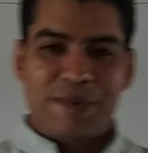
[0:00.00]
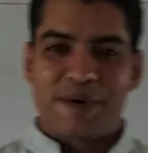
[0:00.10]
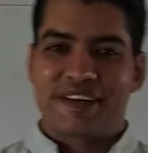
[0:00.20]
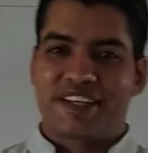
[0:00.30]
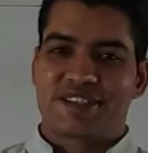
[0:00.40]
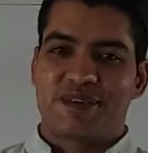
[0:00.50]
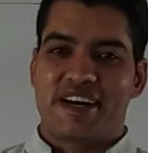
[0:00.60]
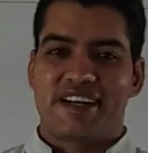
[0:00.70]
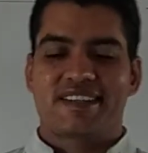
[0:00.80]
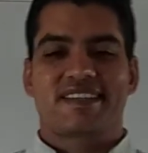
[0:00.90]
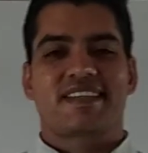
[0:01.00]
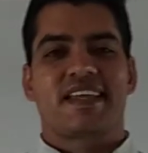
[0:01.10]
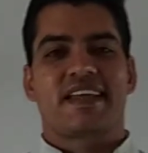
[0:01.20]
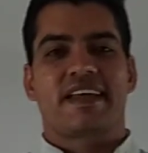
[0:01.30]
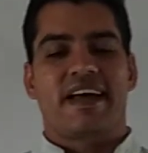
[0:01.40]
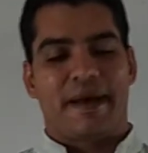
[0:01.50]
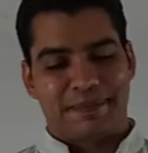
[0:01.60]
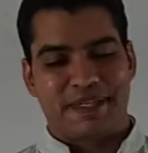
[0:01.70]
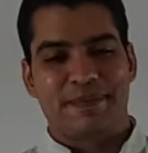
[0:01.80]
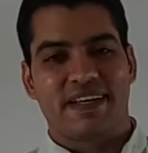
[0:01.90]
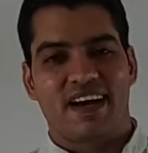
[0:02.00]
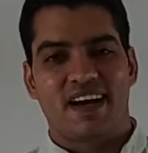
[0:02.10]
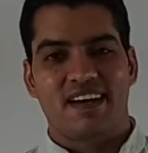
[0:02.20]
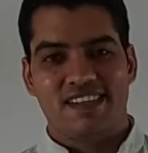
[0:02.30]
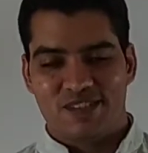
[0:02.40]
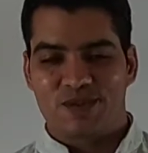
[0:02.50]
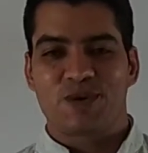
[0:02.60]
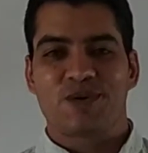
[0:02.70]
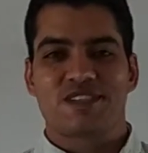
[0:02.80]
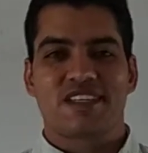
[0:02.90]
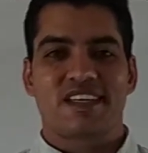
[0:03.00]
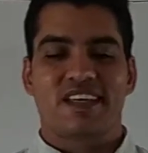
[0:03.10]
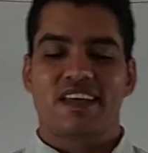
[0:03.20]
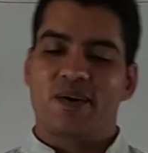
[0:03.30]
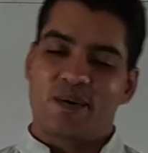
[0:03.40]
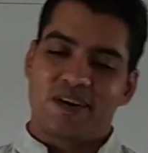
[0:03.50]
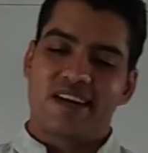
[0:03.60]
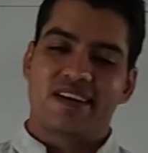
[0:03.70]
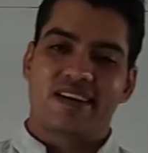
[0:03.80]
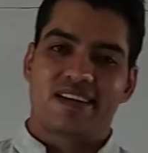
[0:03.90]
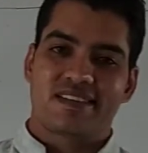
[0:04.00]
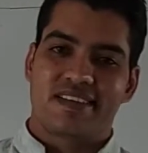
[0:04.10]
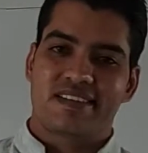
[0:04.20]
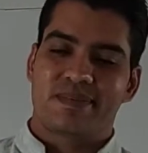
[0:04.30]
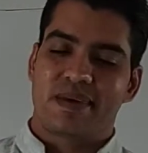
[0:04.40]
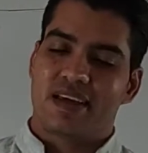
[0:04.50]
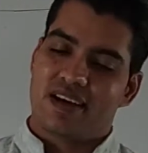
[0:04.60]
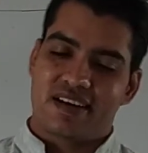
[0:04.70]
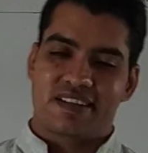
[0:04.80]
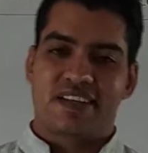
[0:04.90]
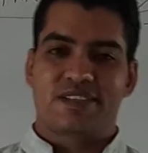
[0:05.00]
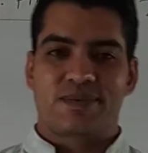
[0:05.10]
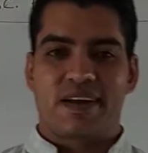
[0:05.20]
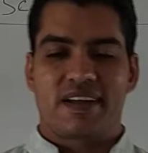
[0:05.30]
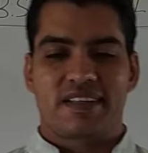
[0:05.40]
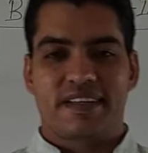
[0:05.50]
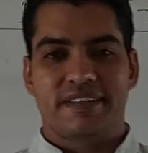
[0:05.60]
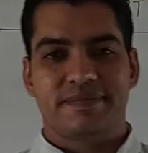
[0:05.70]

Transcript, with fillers: मॉर्निंग स्टूडेंट्स आप सभी का जूलॉजी की ऑनलाइन क्लासेज में हार्दिक स्वागत है